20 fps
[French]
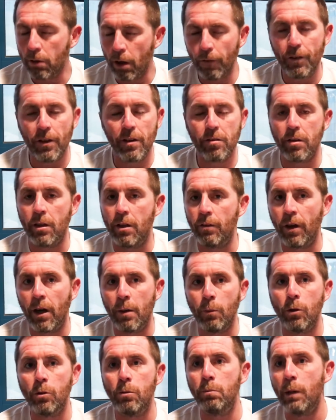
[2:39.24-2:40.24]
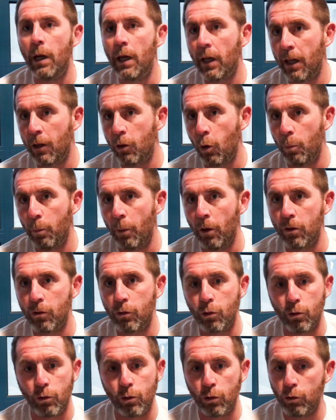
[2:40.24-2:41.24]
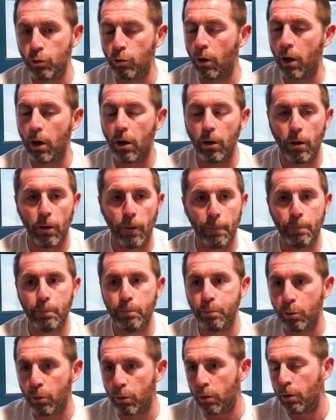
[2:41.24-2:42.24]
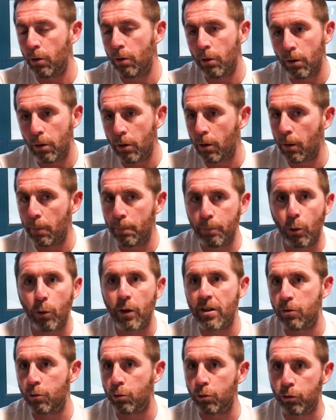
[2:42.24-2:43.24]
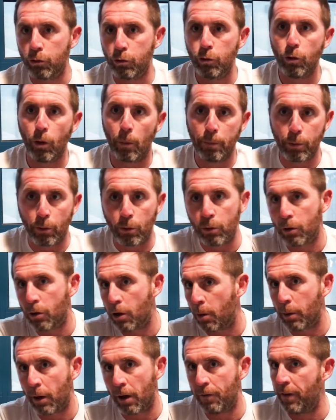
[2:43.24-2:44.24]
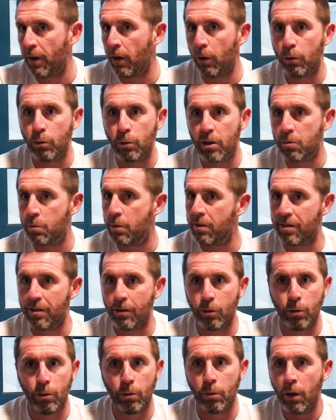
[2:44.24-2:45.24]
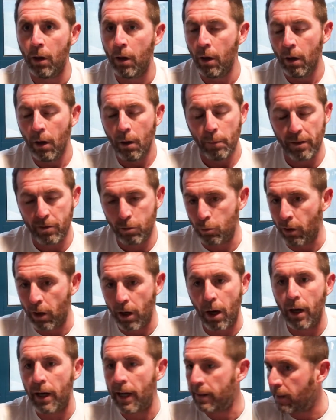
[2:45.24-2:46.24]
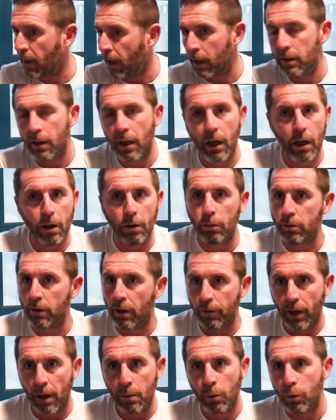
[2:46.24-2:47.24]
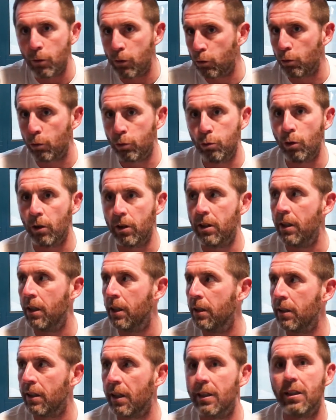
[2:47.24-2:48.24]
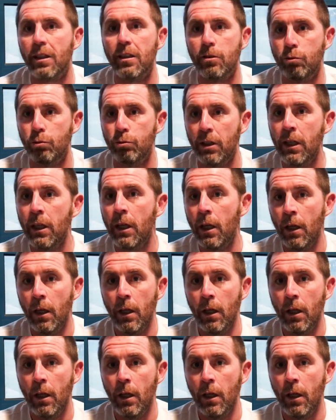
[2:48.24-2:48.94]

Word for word: tout à fait. C'est vraiment une belle récompense que ce soit pour, le, pour la structure, pour le club référent l'USBCO, parce que voilà, à l'internat, on a vraiment une structure qui est très très soudée